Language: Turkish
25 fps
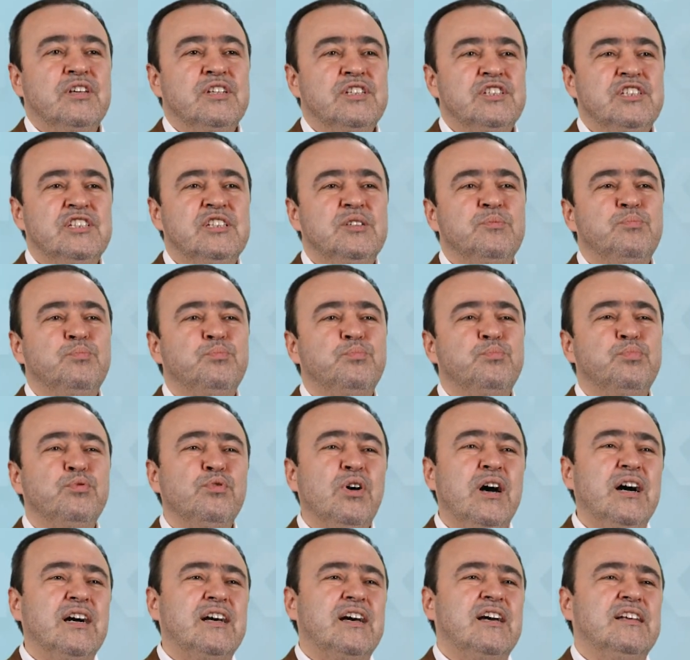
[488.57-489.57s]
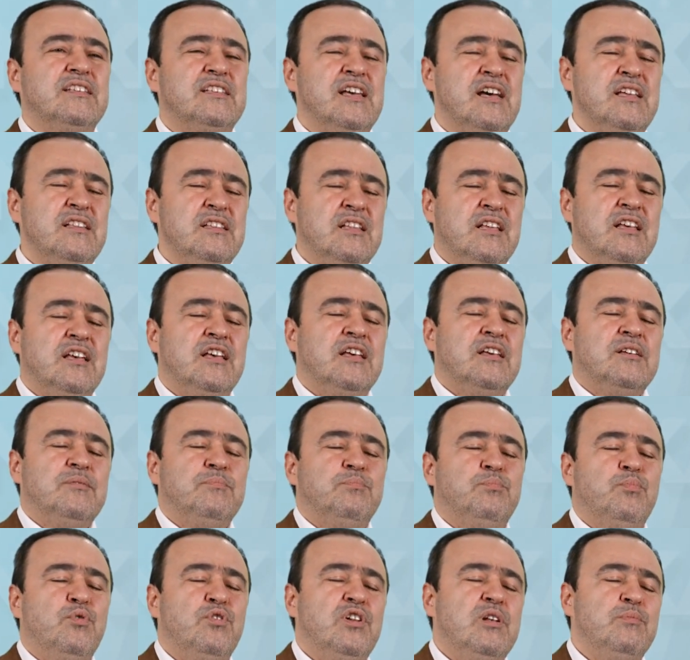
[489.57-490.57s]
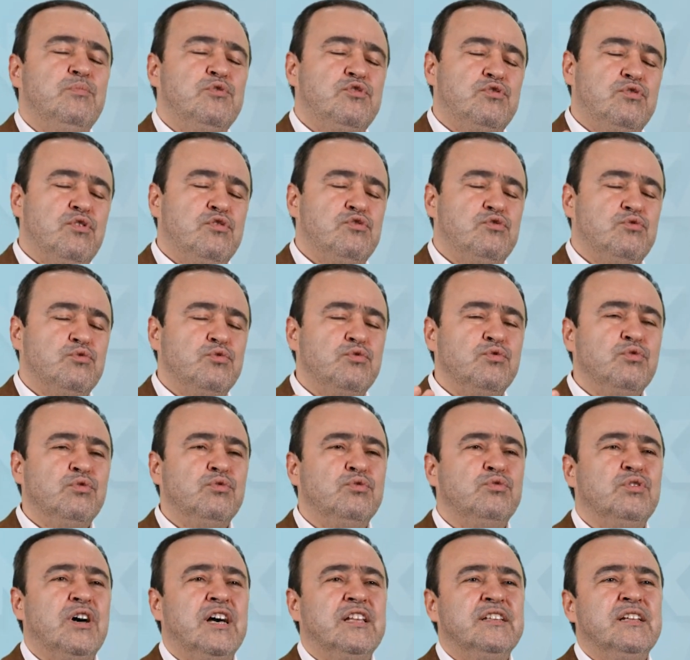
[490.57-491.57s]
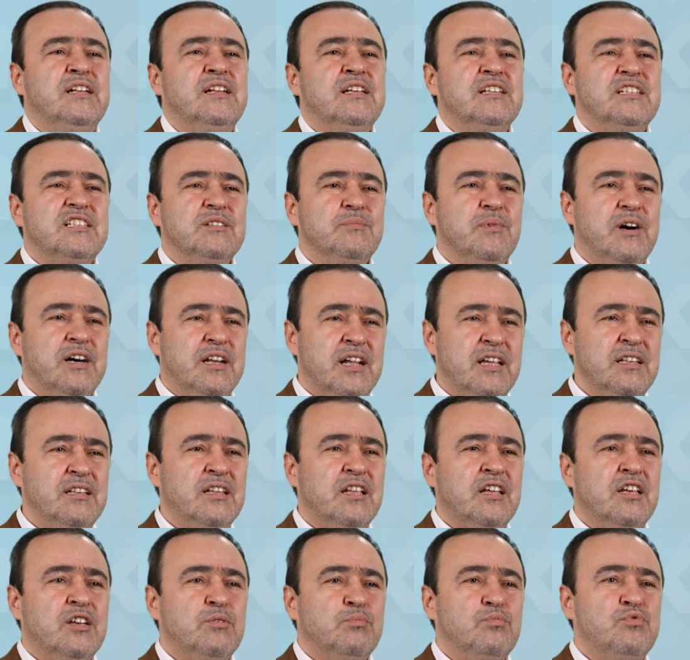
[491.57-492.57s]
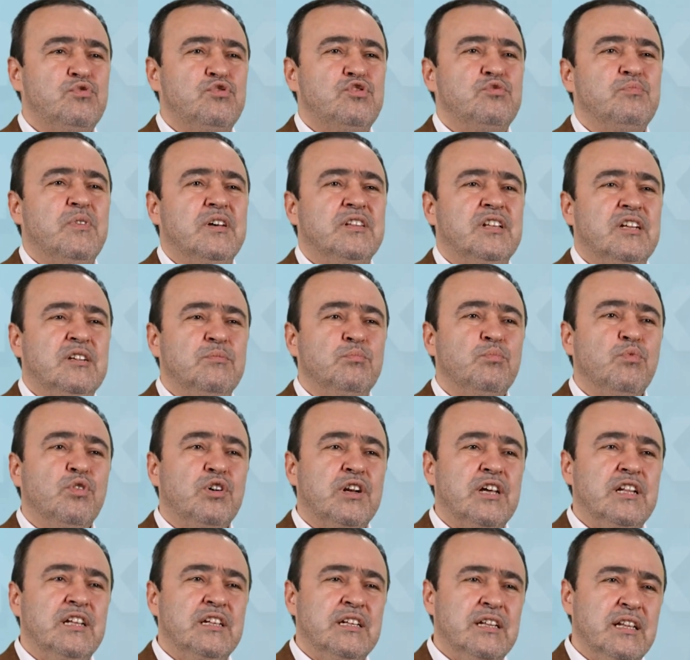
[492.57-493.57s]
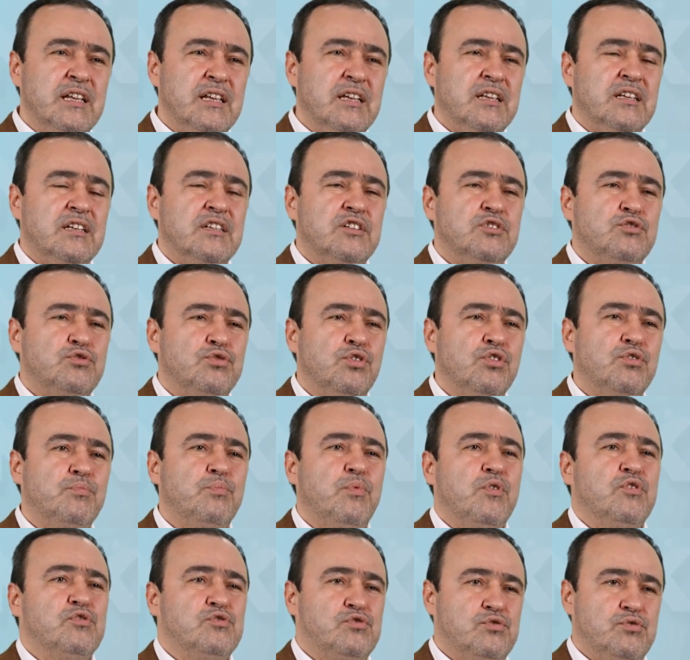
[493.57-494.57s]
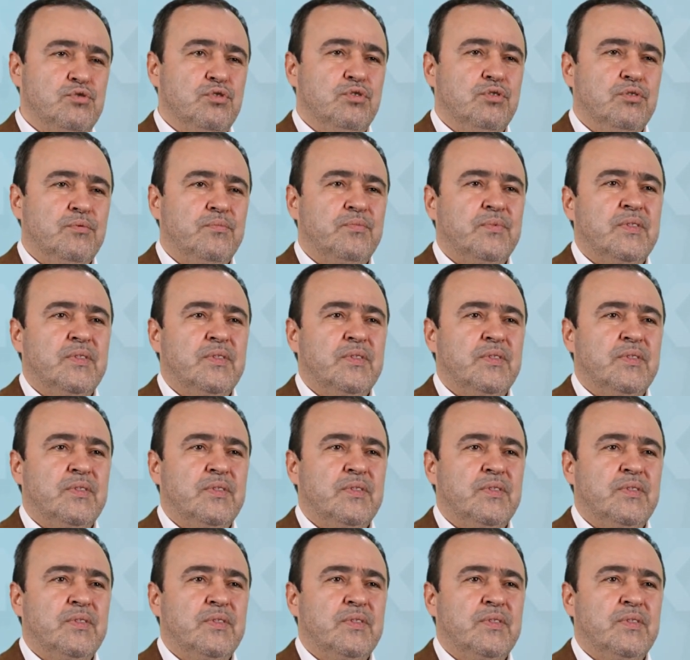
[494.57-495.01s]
Şimdi bu hakikaten böyle bir söz duyulduğu andan itibaren Müslümanların moralini çok bozdu.